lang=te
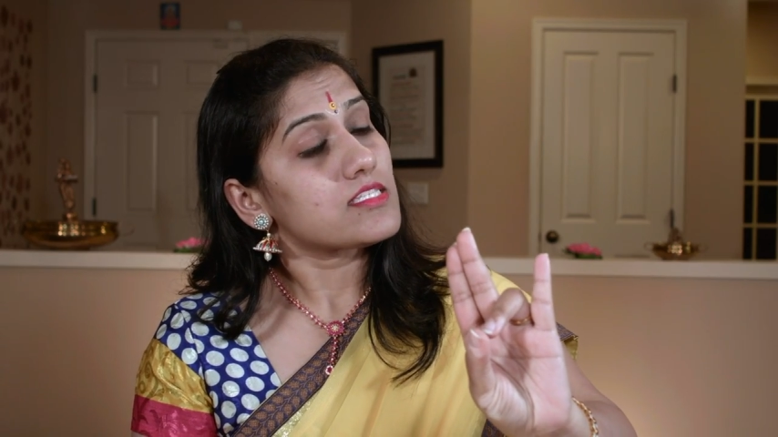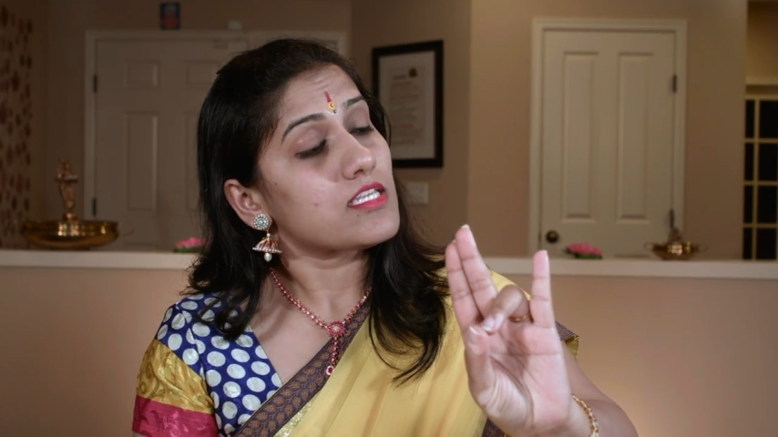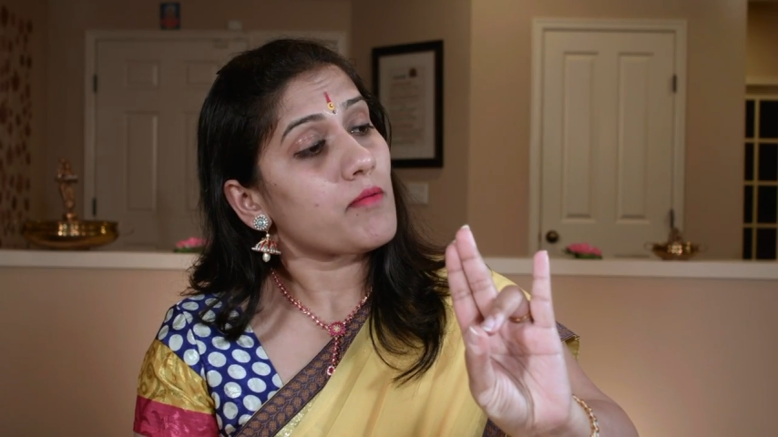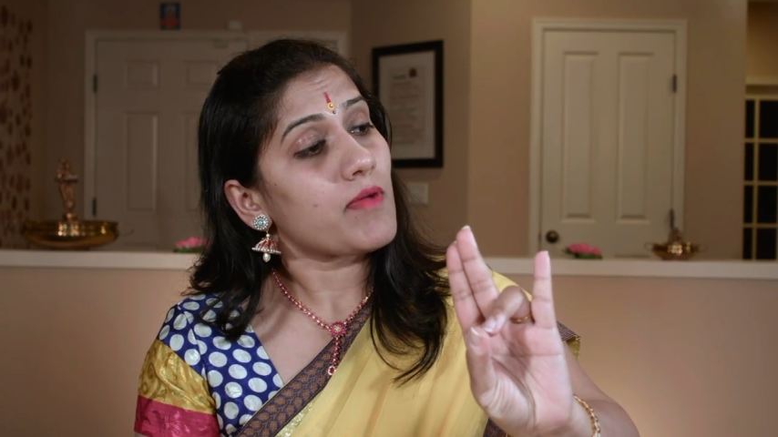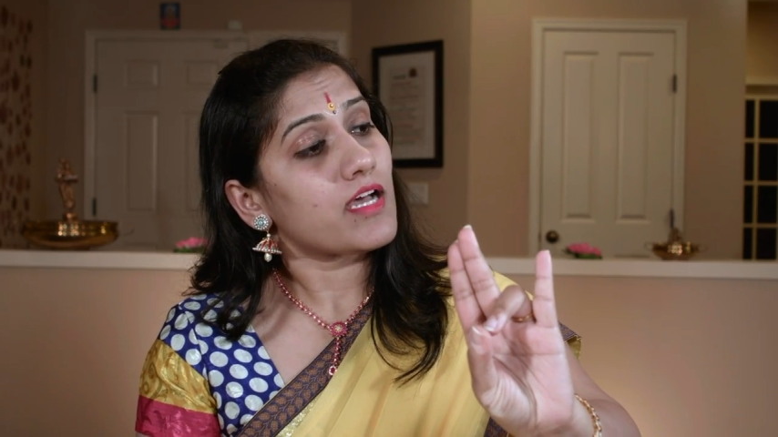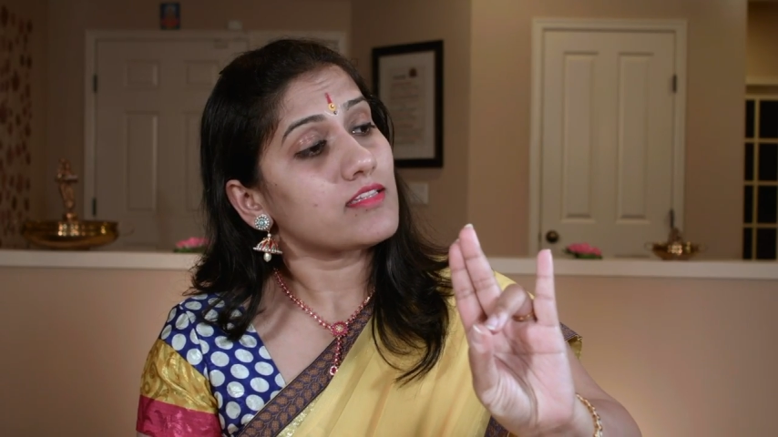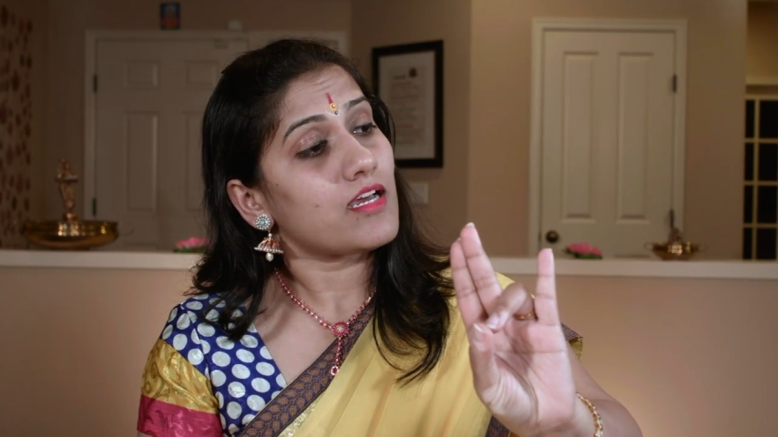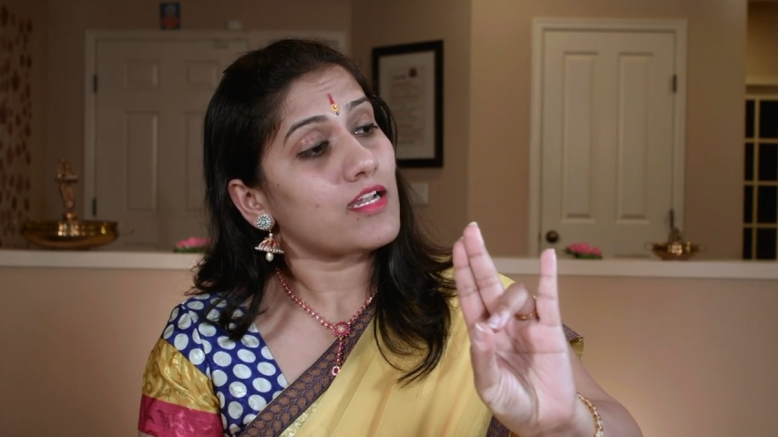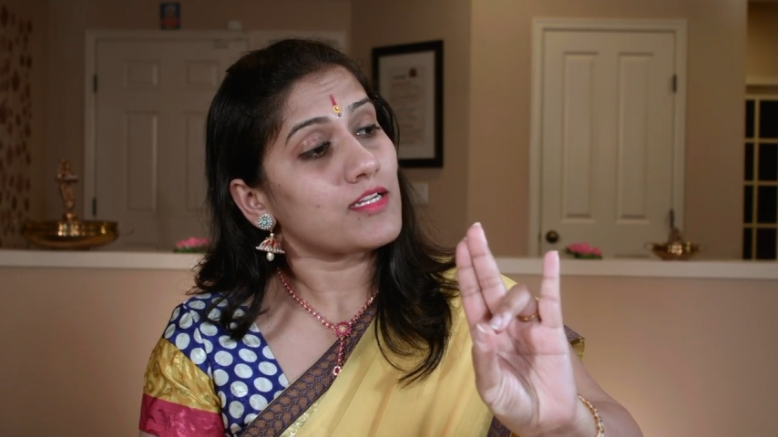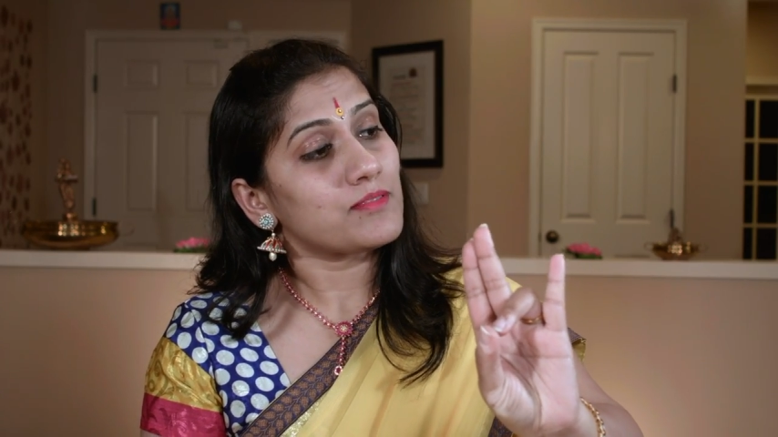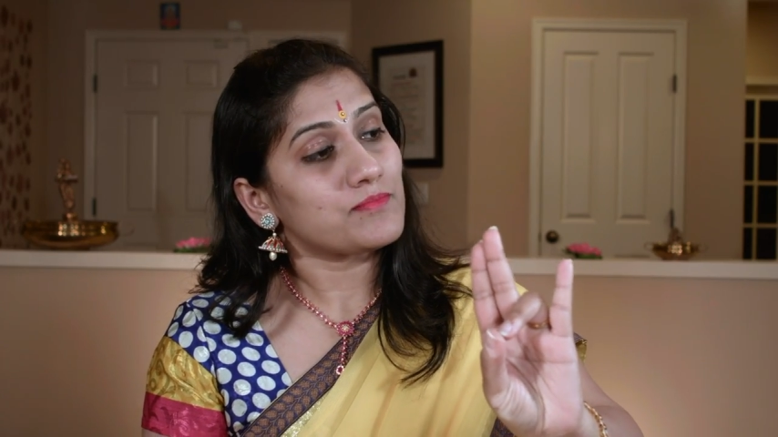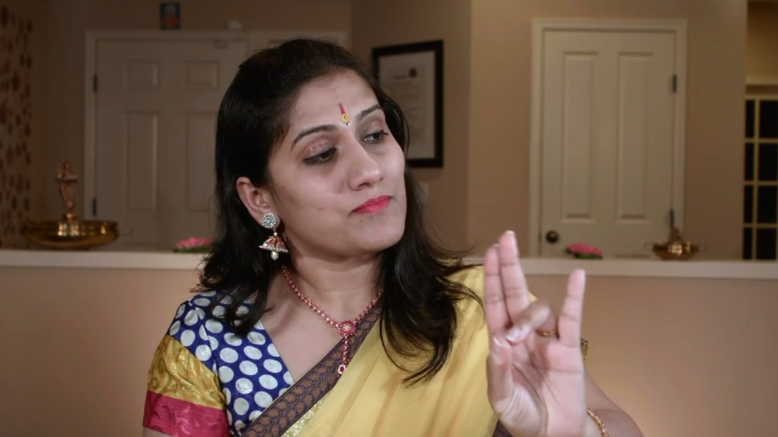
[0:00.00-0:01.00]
సమాధానం